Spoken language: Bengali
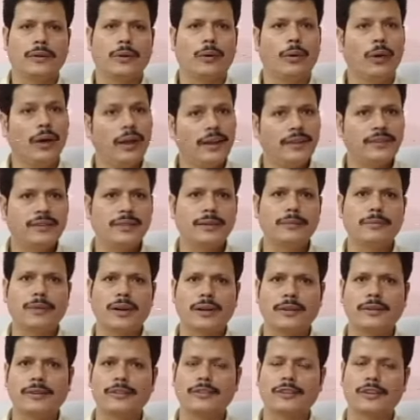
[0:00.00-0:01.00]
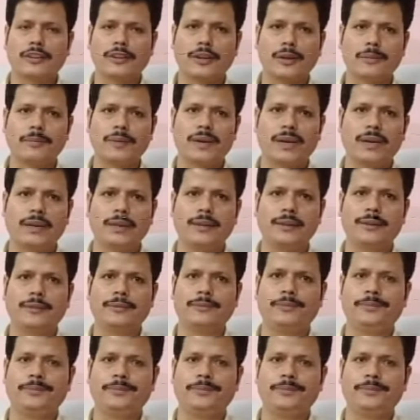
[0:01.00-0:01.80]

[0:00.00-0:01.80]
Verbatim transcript: হয়েছেন ভারতীয় জনতা পার্টি